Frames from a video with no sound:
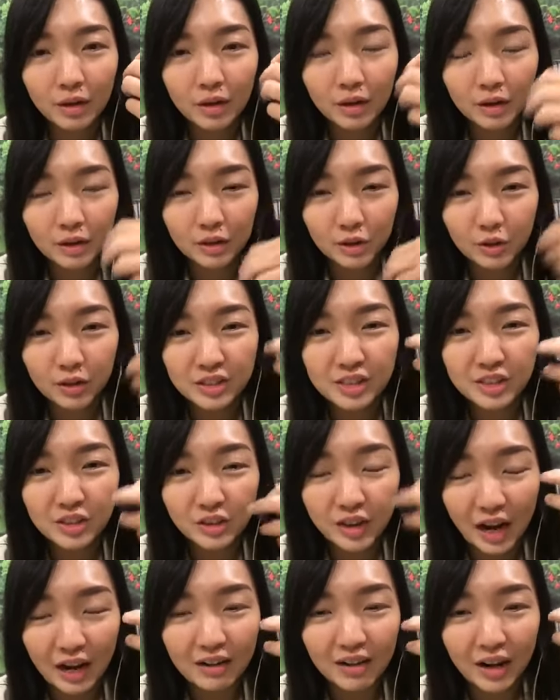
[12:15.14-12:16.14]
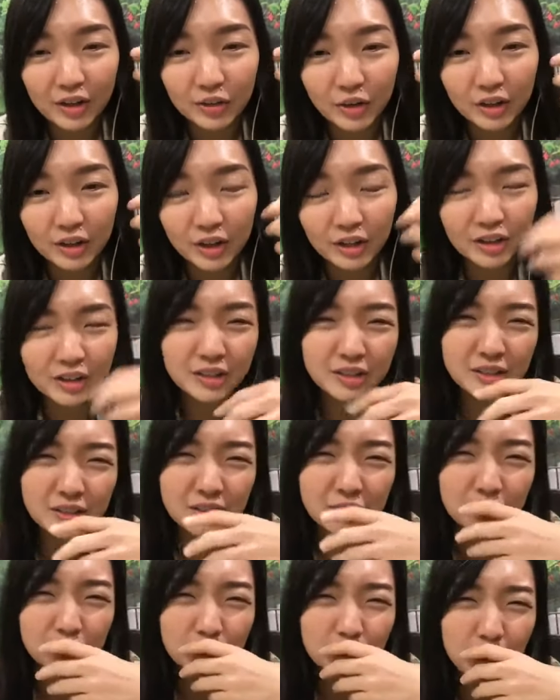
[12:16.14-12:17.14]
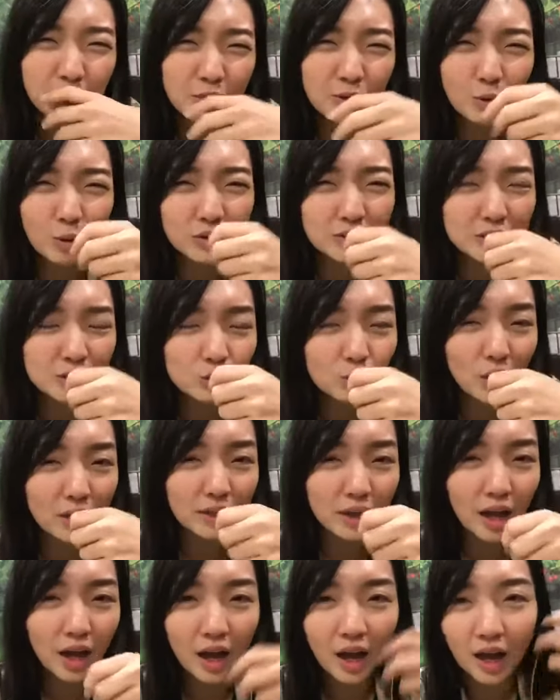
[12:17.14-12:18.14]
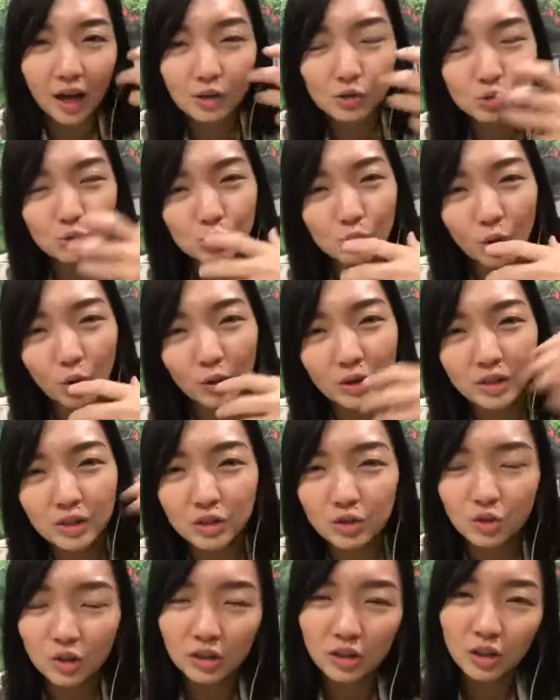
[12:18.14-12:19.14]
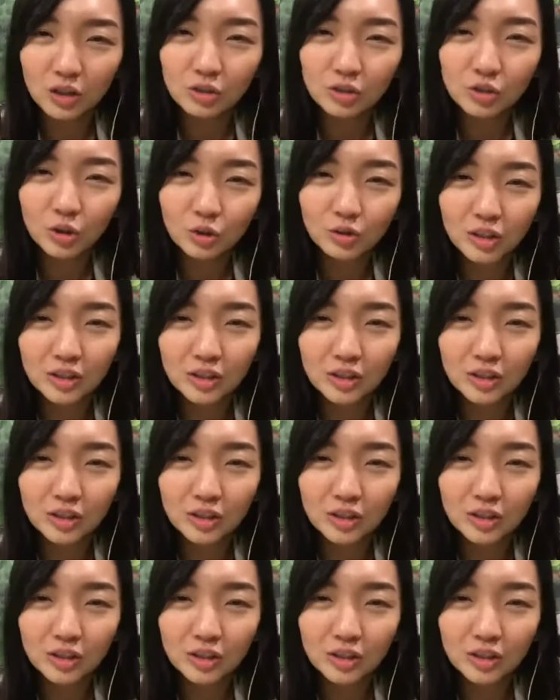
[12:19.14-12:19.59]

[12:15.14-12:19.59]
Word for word: 有一支有感染源了。哎，就是这么，我这刷牙漱口一直觉得很臭，